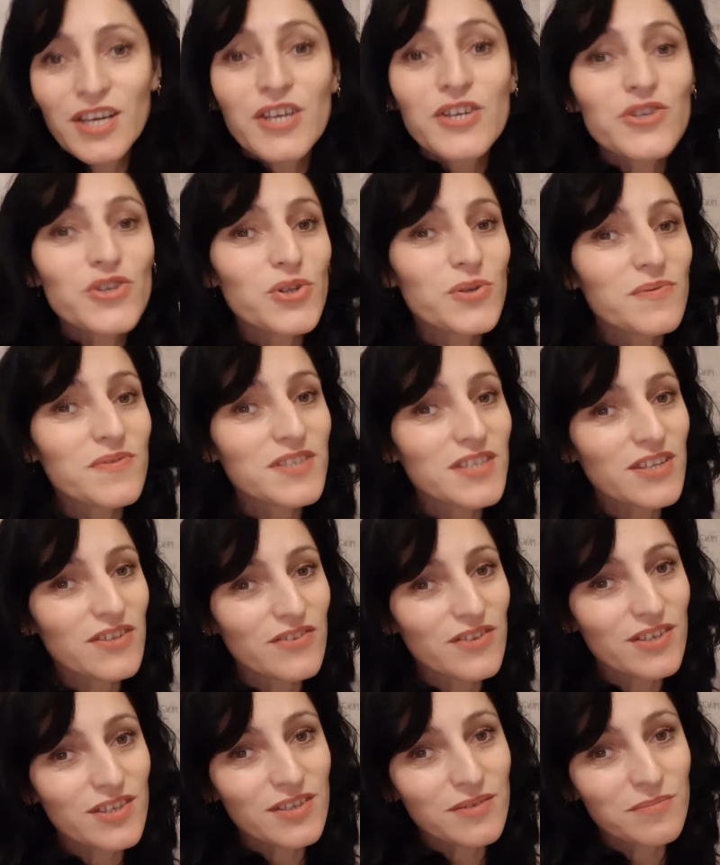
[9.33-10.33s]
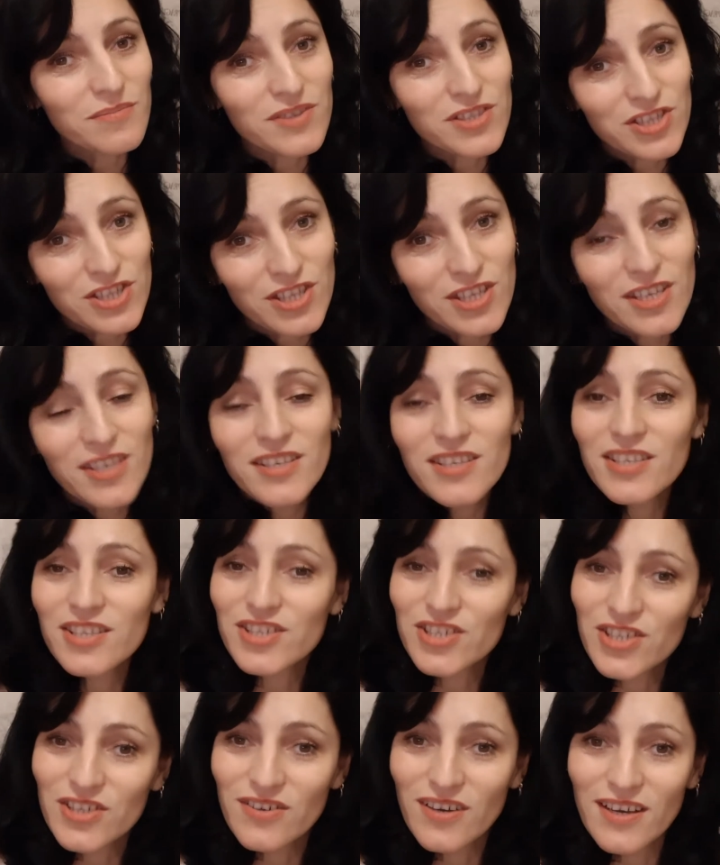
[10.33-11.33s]
чтобы все твои мечты и
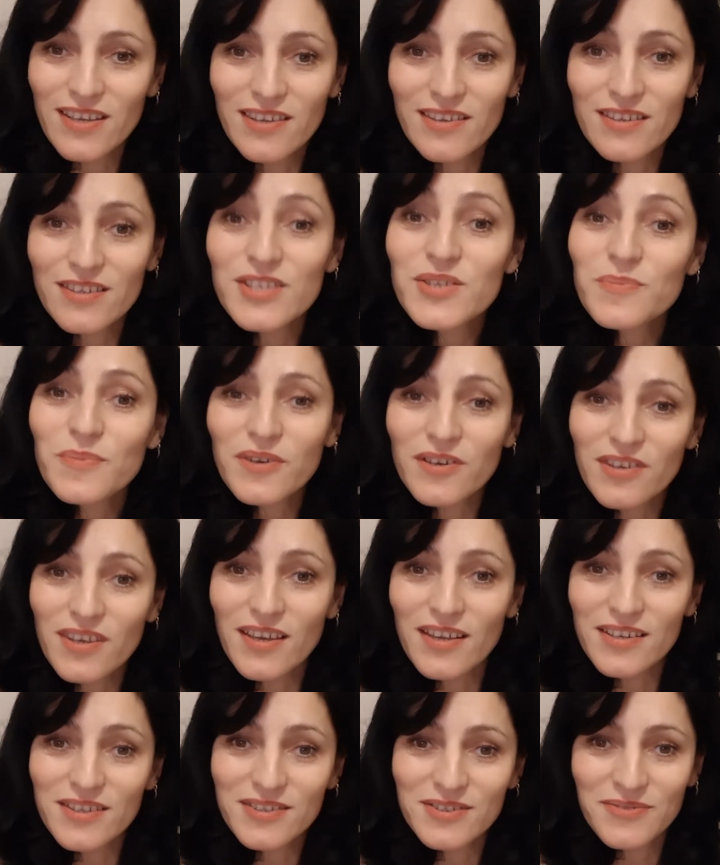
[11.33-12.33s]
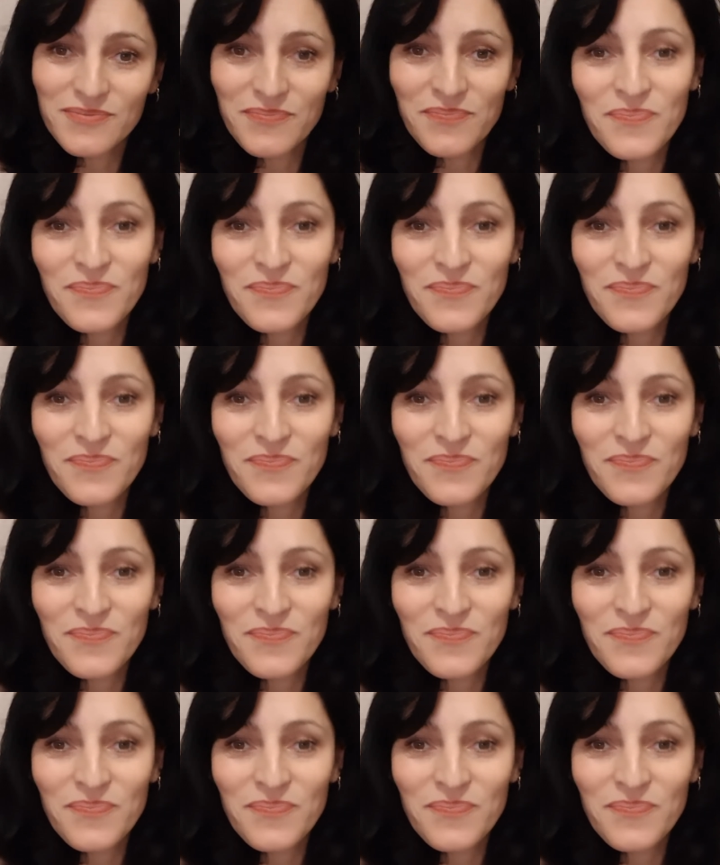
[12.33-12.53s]
желания исполнялись.